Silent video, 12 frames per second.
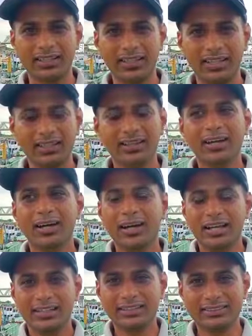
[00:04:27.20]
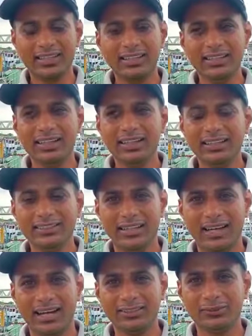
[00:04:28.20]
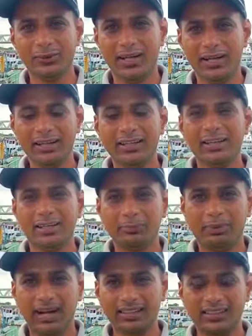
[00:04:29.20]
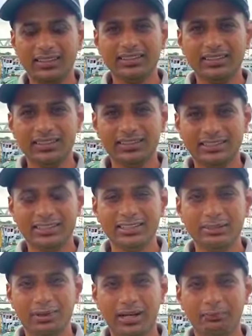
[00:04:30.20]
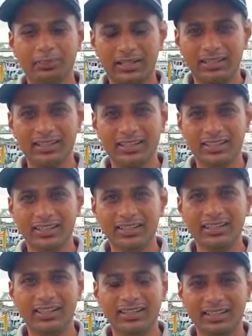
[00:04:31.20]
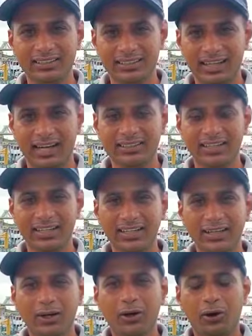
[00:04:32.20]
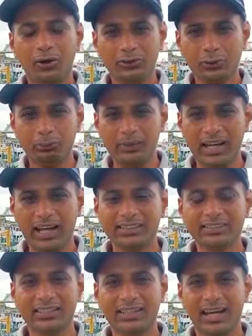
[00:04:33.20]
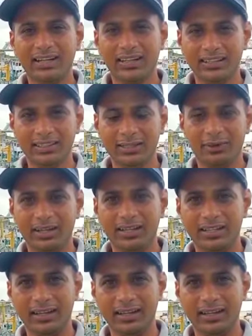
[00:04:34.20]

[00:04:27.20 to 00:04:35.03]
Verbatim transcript: देना इसके लिए ये जहाज़ जो है ये भारतीय अंतर्देशीय जलमार्ग प्राधिकरण के ये जहाज़ है और इसको बिहार सरकार खरीदने वाली